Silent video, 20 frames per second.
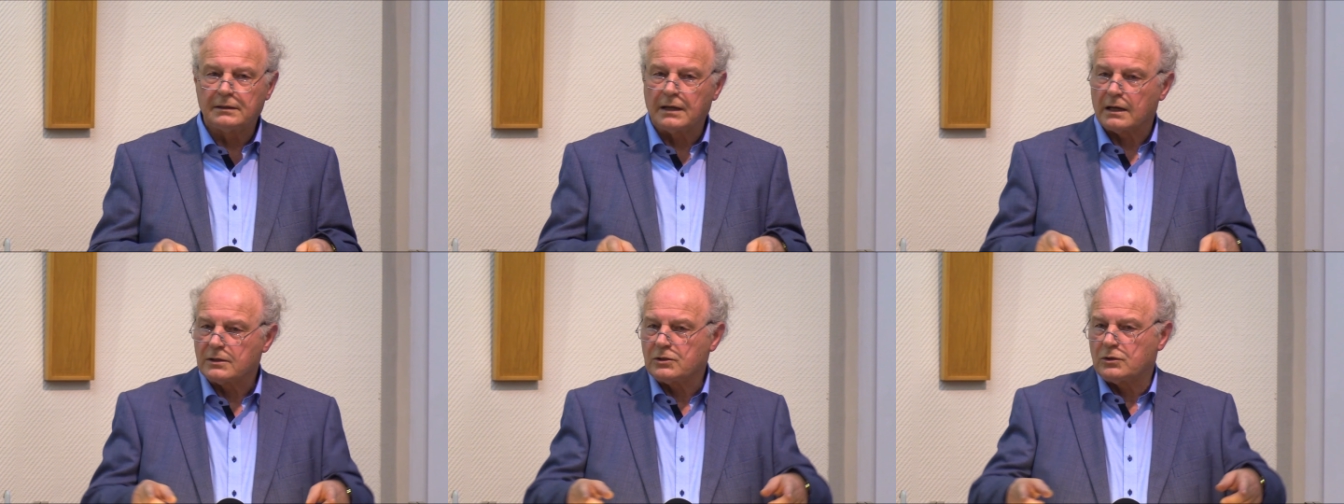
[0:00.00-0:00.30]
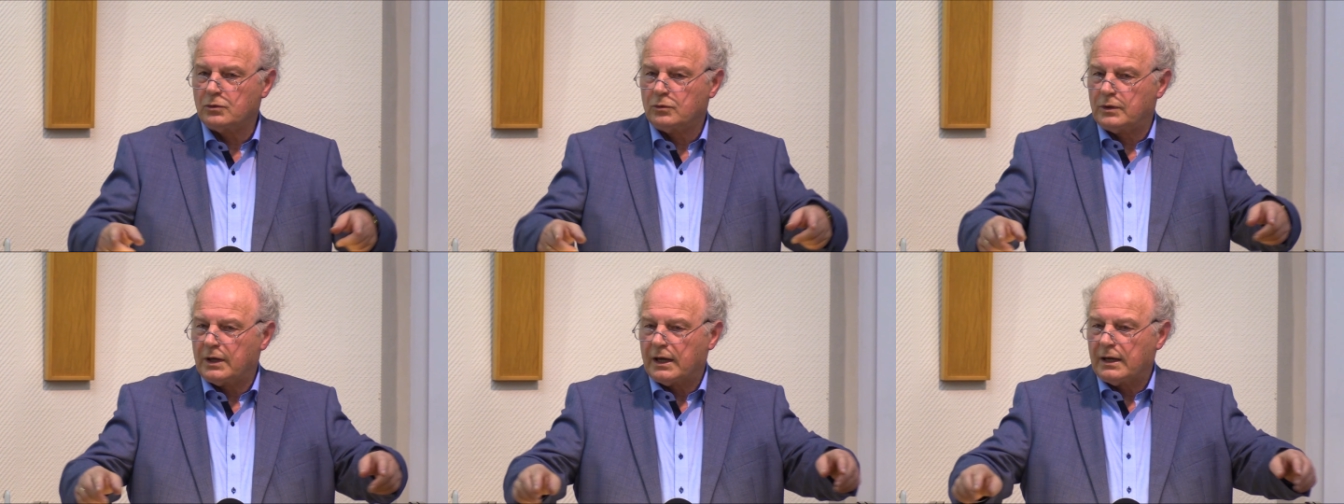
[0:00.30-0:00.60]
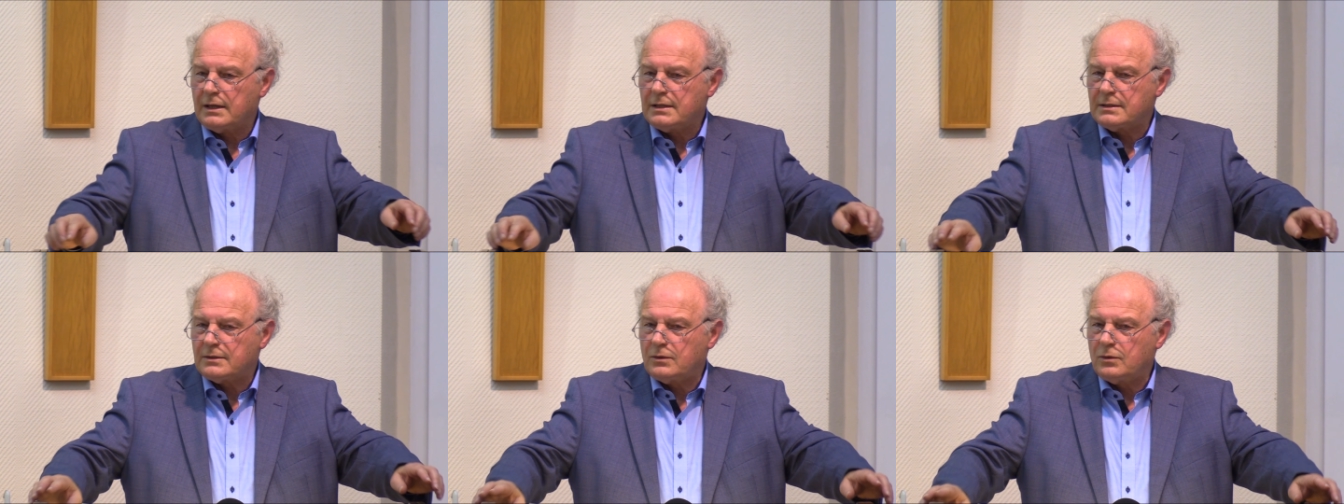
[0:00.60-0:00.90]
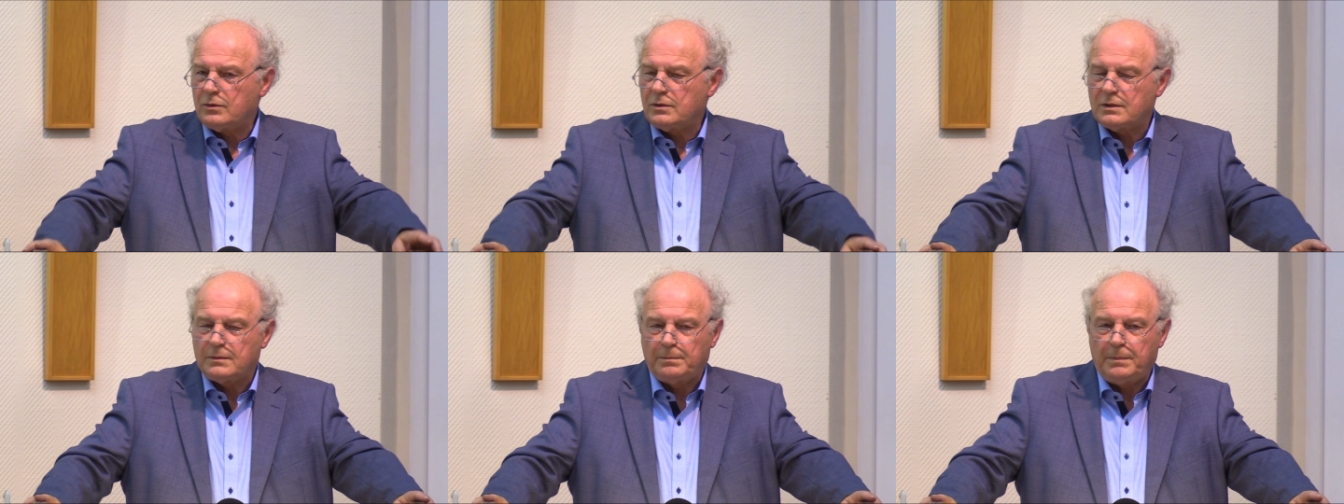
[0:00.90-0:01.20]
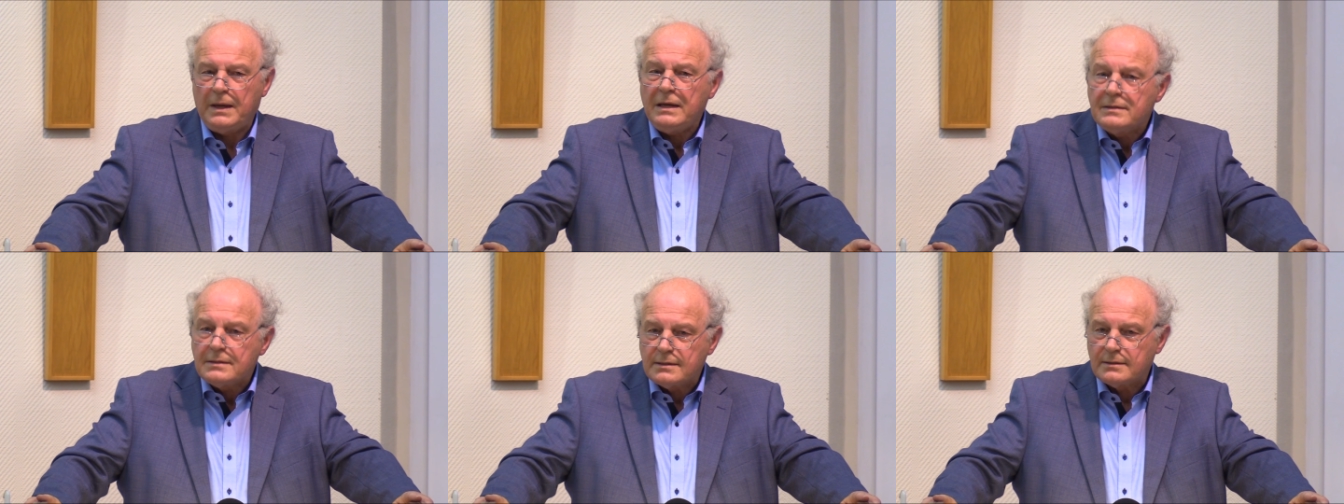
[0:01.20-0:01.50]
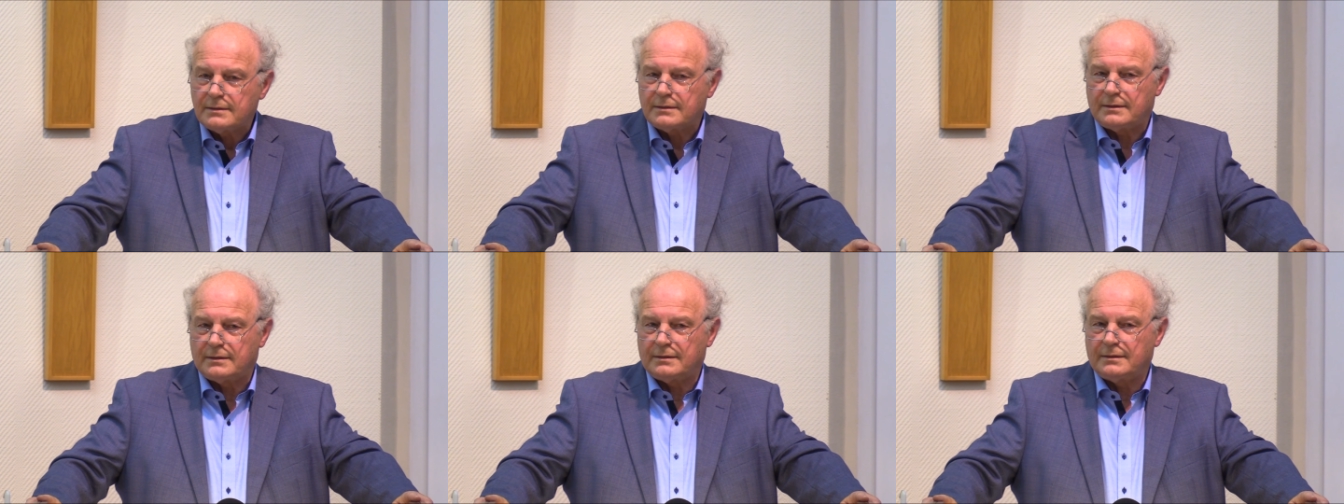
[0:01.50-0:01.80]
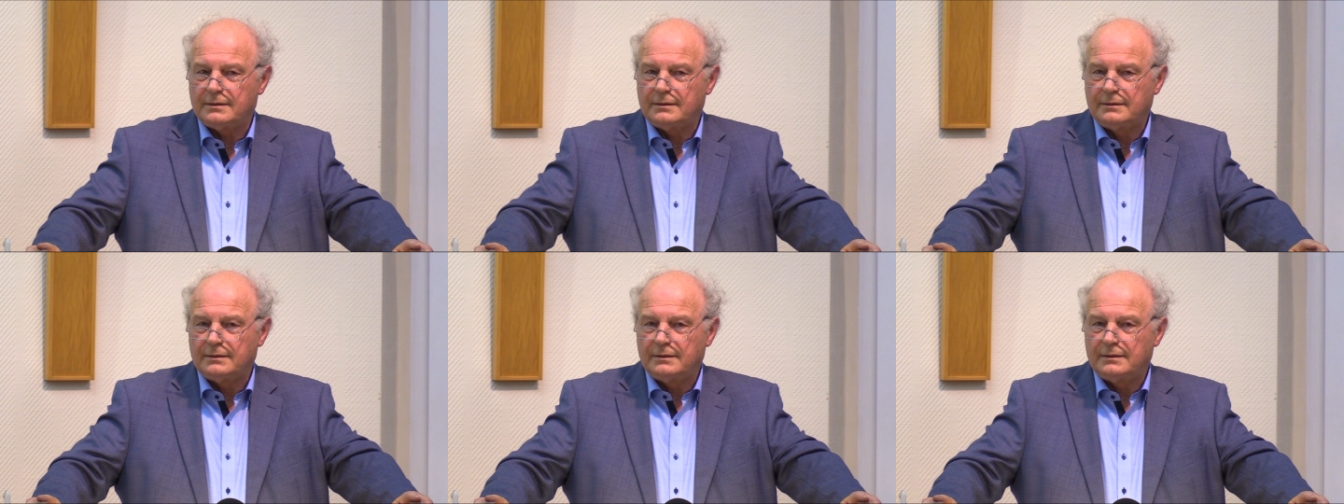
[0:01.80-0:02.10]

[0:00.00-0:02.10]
dass du Christus bist.